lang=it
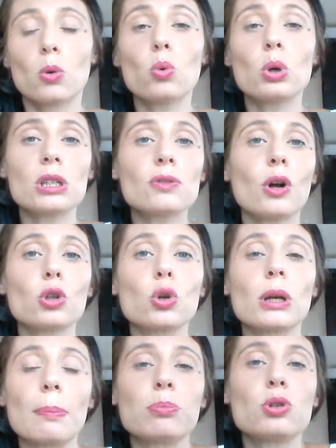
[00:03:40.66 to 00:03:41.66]
un risvolto
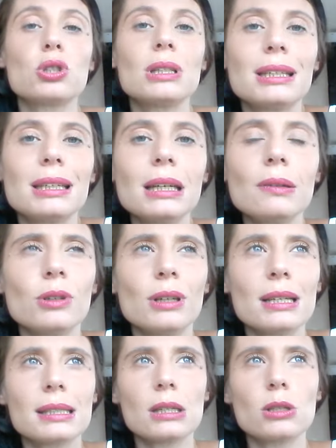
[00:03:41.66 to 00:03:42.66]
che è positivo,
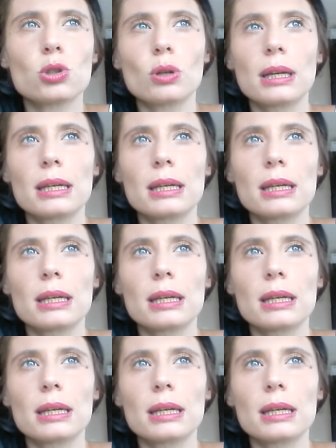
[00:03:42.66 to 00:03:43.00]
nel senso